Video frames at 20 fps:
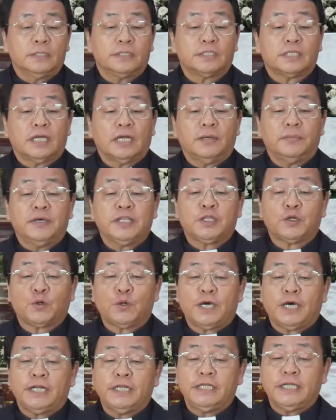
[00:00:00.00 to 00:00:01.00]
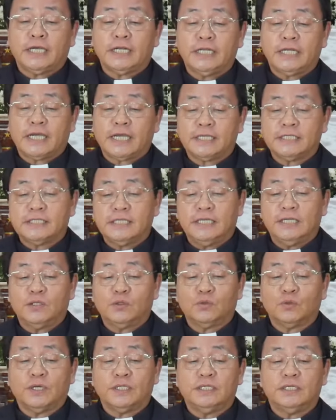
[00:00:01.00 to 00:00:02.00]
Sahabat rohani yang
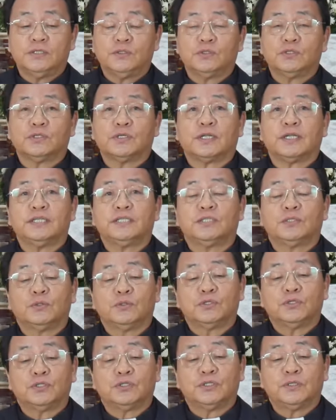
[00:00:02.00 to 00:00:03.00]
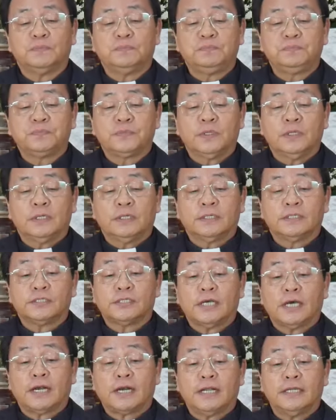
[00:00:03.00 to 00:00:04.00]
dikasihi Tuhan Yesus Kristus,
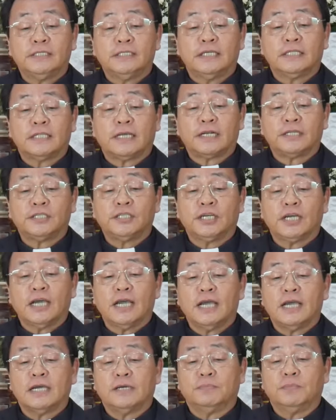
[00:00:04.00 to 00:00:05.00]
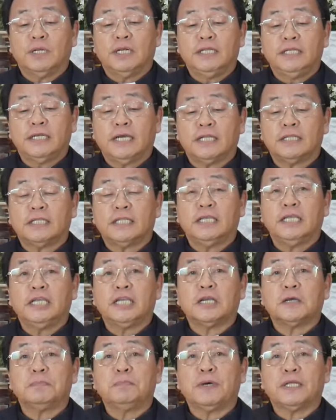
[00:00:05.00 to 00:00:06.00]
sang raja tercengang melihat
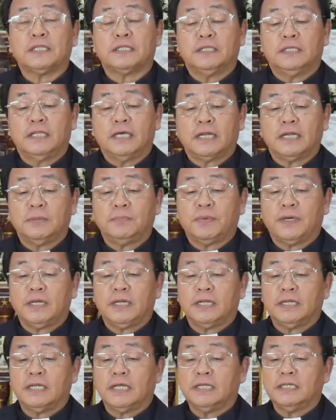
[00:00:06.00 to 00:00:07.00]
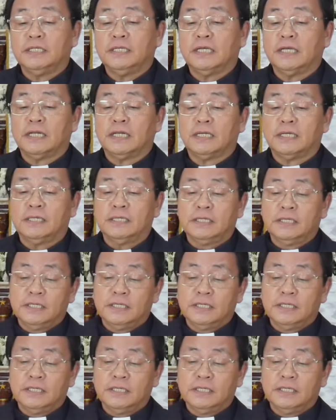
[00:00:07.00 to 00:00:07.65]
hikmat daripada Daniel.